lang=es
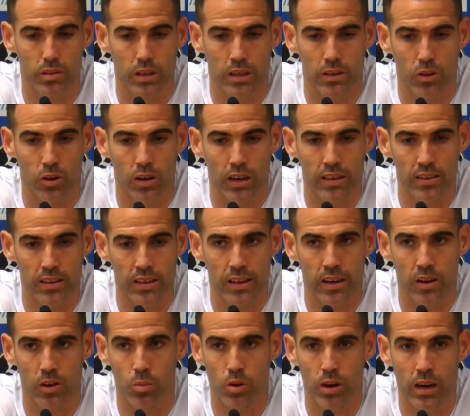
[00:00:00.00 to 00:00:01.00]
tanto en
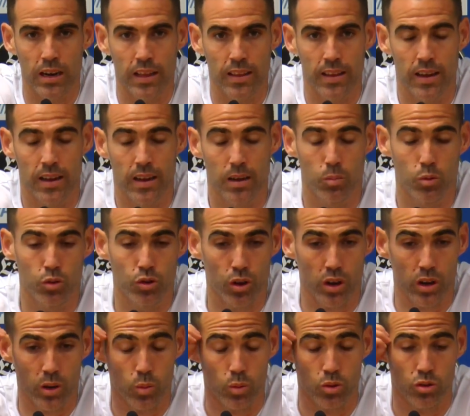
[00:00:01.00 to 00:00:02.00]
cantidad como calidad muchos
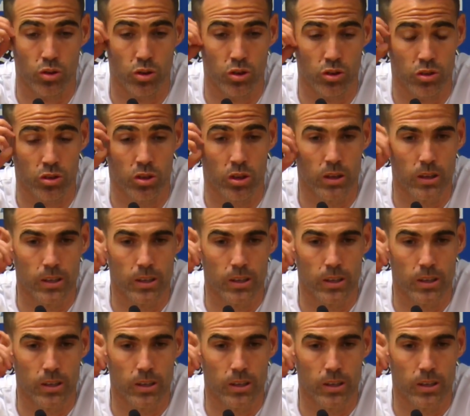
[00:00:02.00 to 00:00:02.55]
recursos